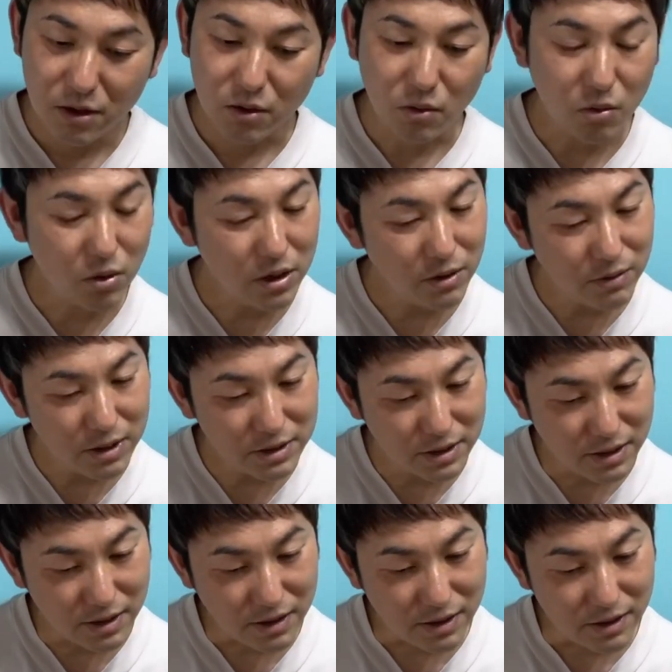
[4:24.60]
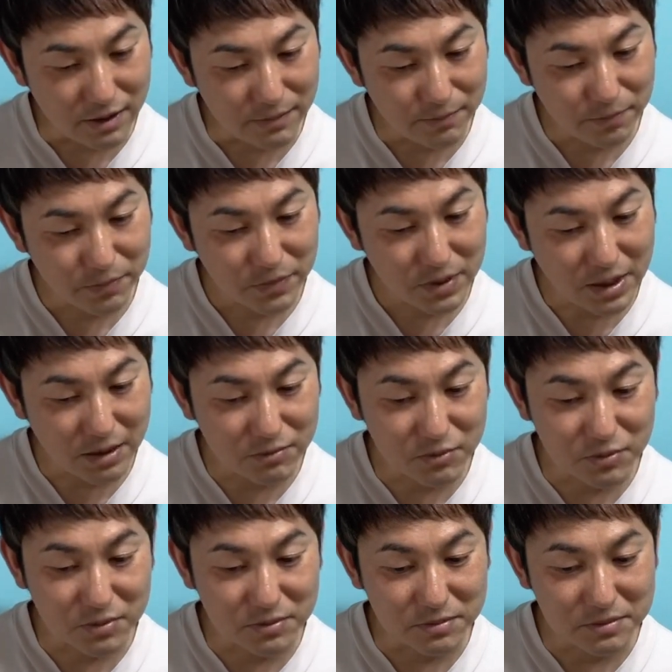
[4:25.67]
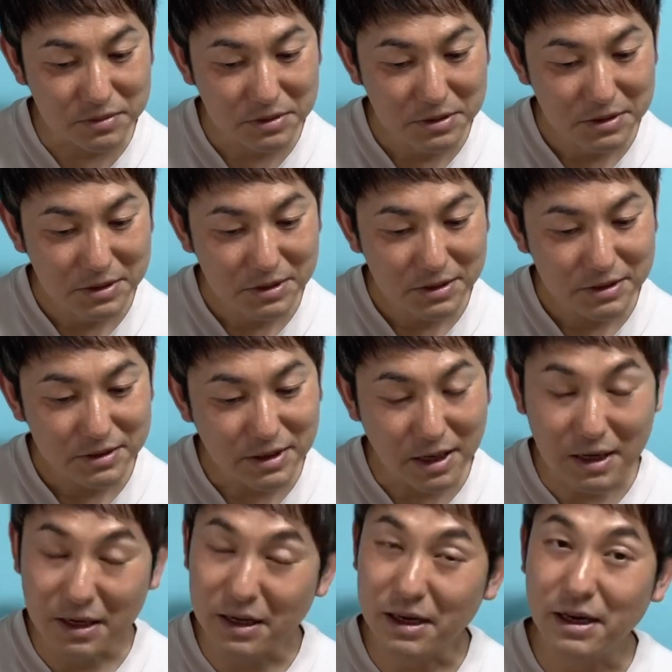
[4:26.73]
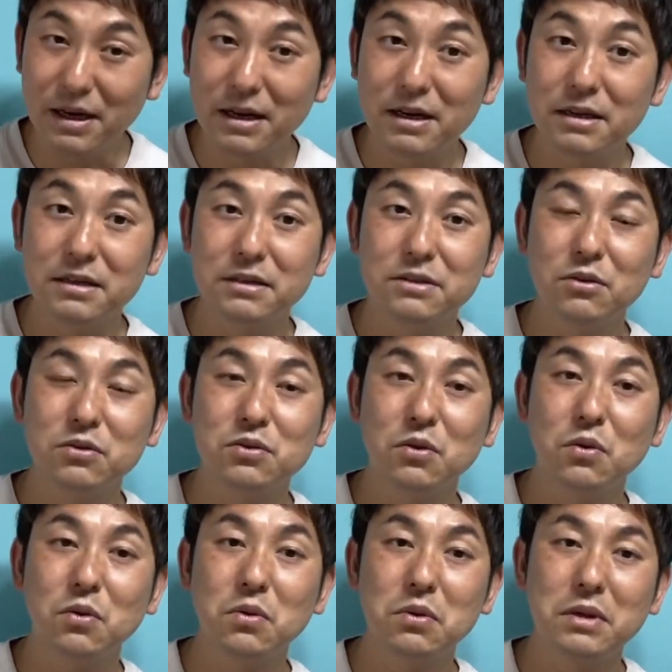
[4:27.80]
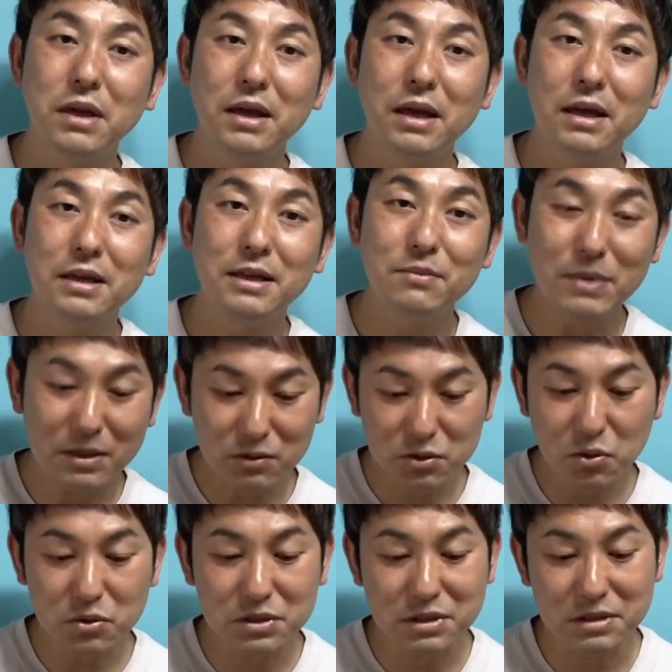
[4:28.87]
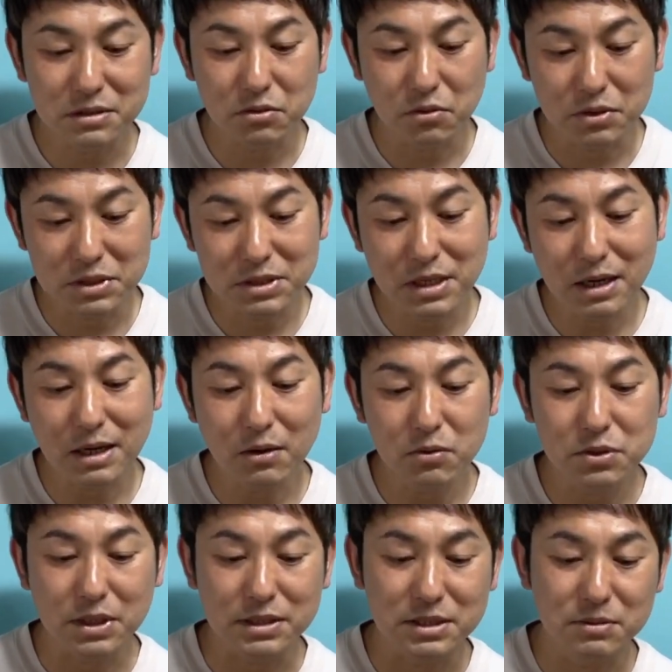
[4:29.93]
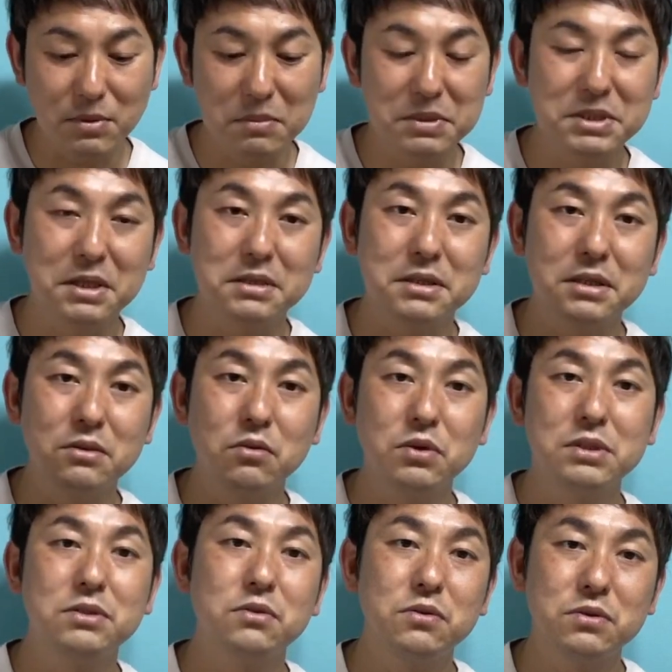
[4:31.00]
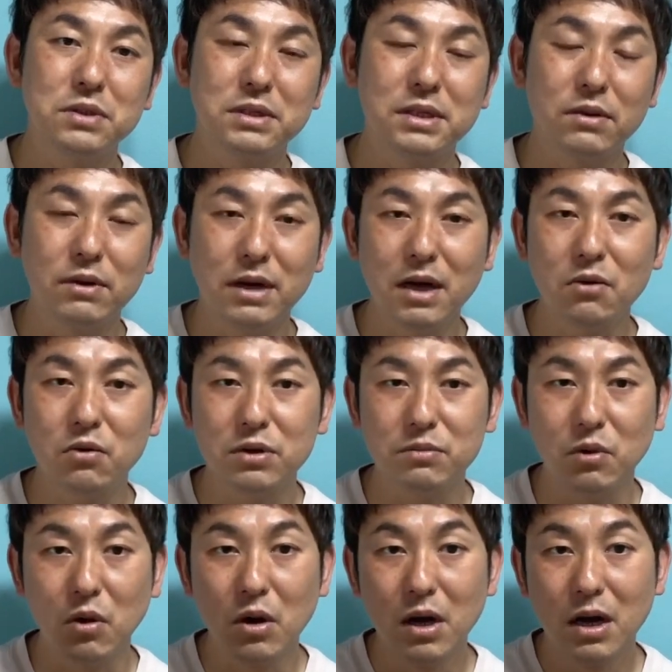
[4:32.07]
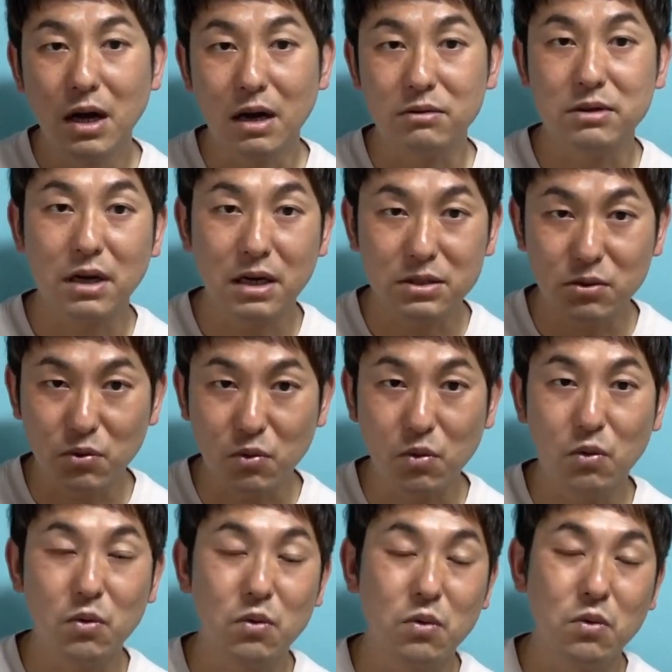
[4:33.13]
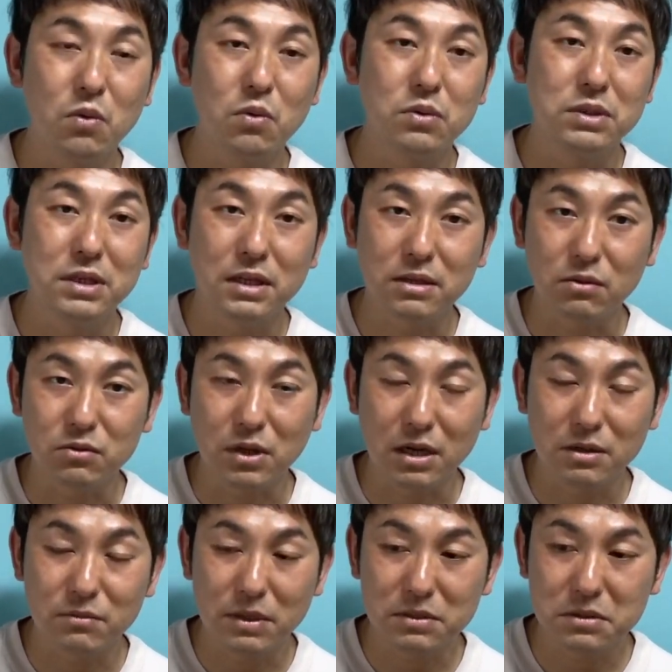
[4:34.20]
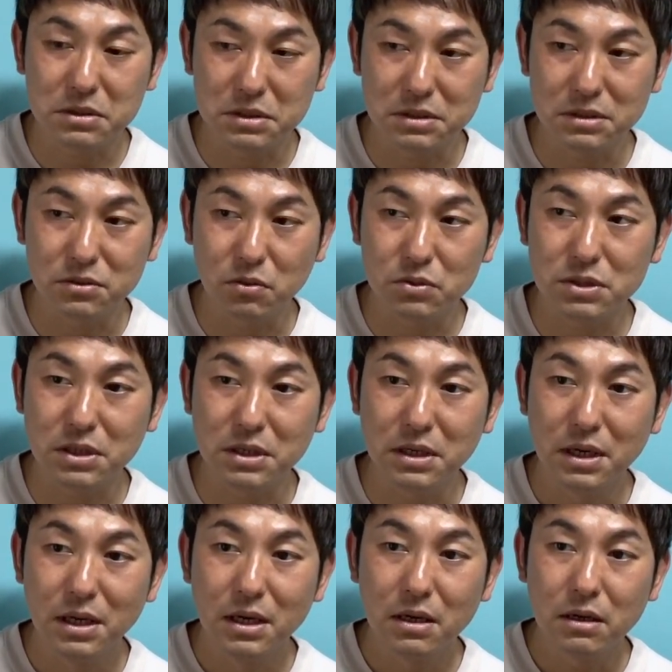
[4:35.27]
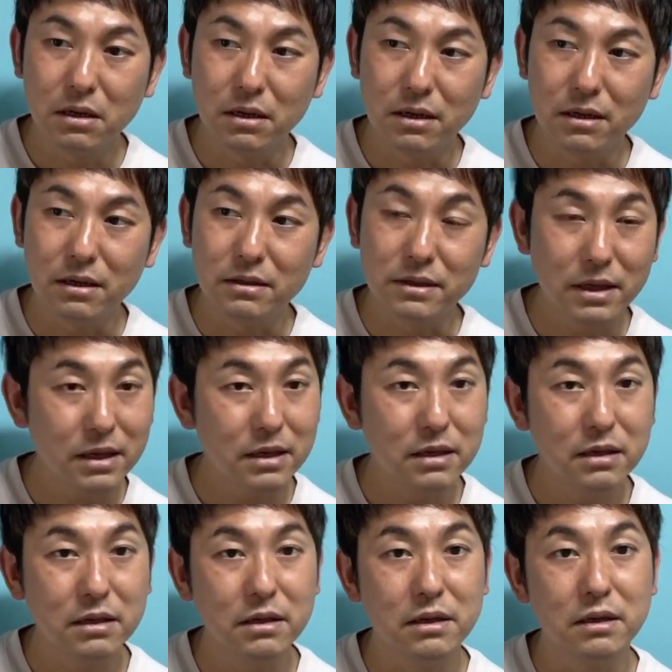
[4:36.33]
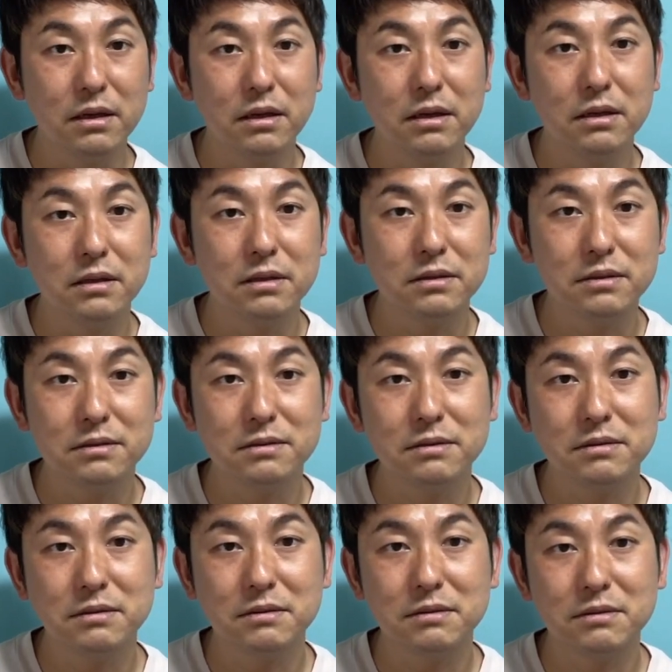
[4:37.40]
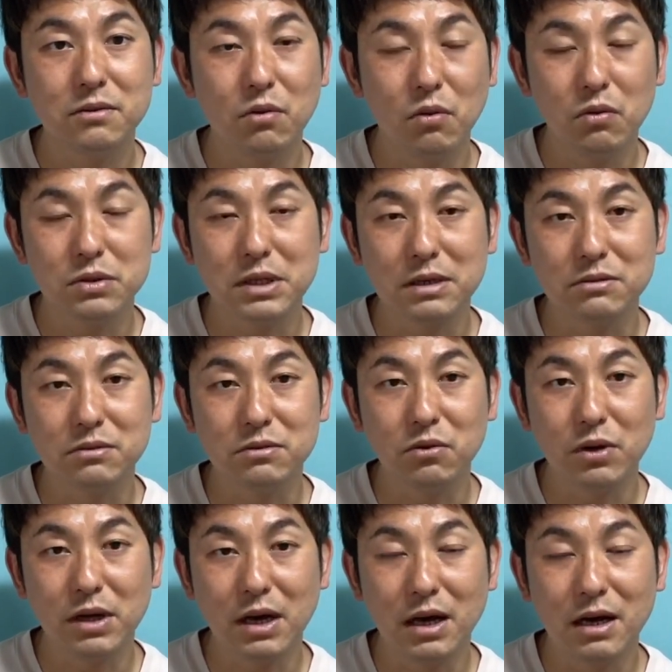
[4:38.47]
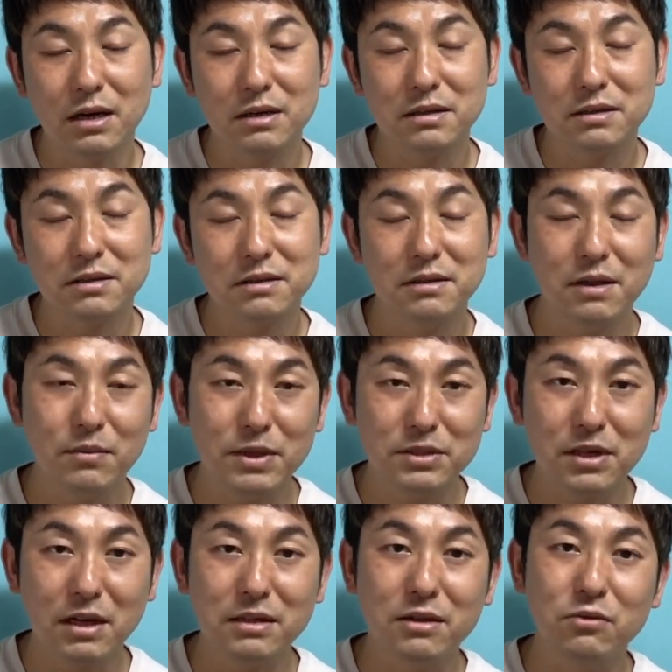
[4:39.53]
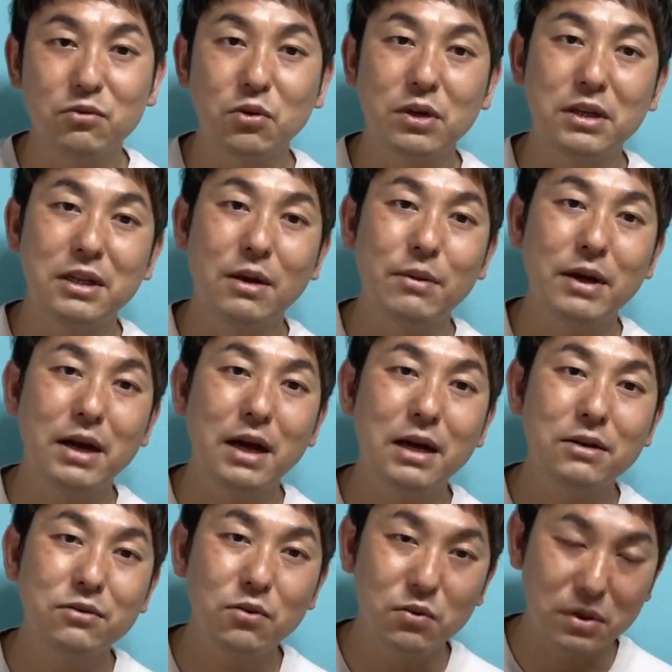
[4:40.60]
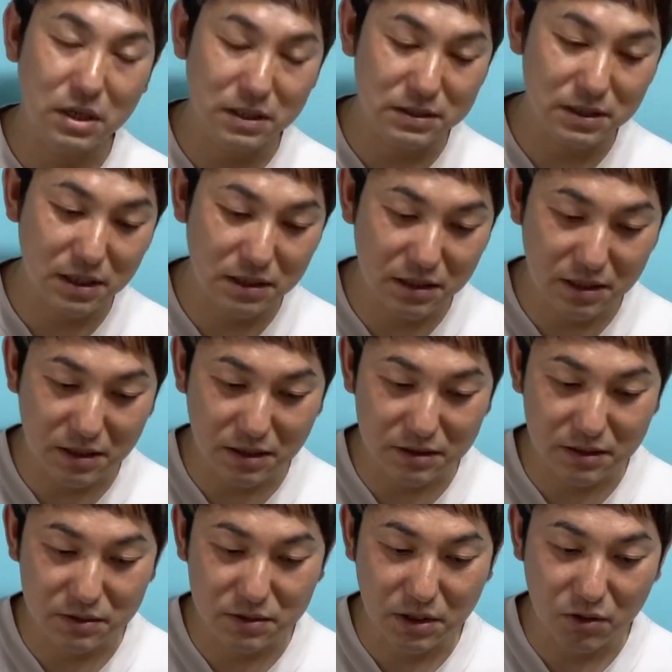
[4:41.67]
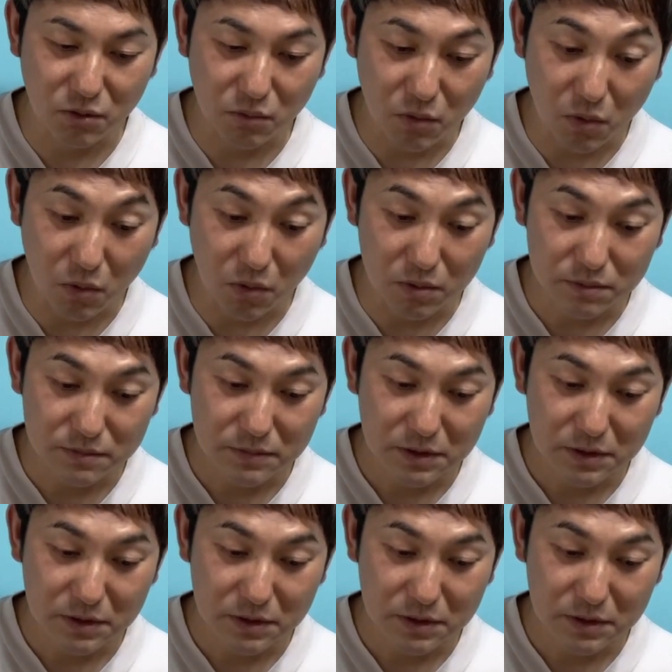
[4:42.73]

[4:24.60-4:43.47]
これはね多分なかなか予想で今の正直その石田果歩さん千葉雅也さん典城祐介さんは過去にも芥川賞候補になったことありますし正直、えー、ね、えー、候補作どれが出ますかっていう時に名前が上がるような3人なんですけども。